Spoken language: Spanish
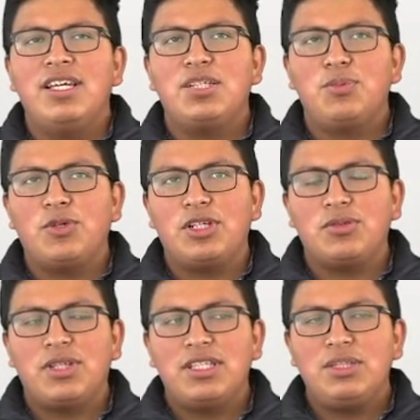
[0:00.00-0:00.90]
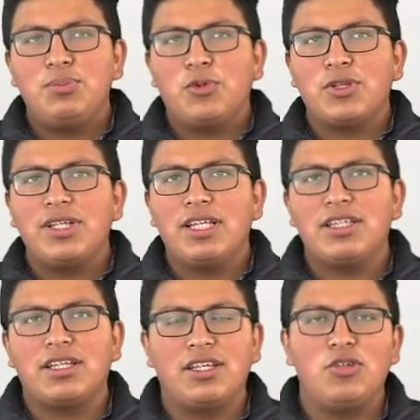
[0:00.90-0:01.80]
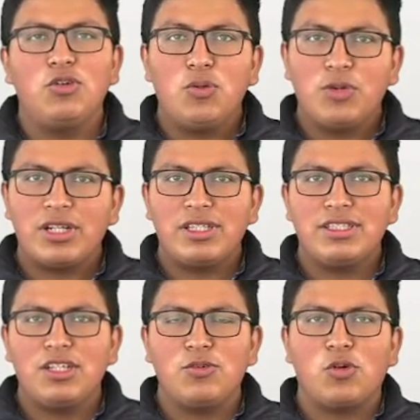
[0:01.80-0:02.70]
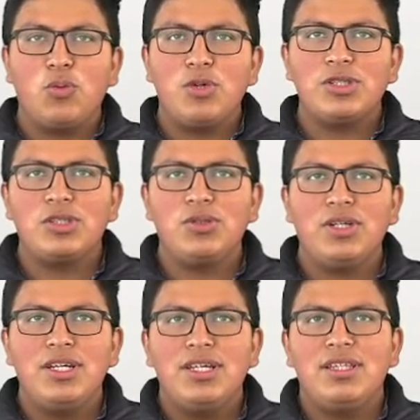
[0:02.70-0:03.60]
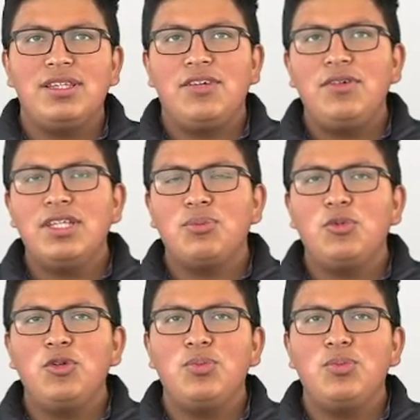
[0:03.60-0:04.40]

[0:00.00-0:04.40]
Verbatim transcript: Es por eso que es importante que yo como artesano, como asociación, defina muy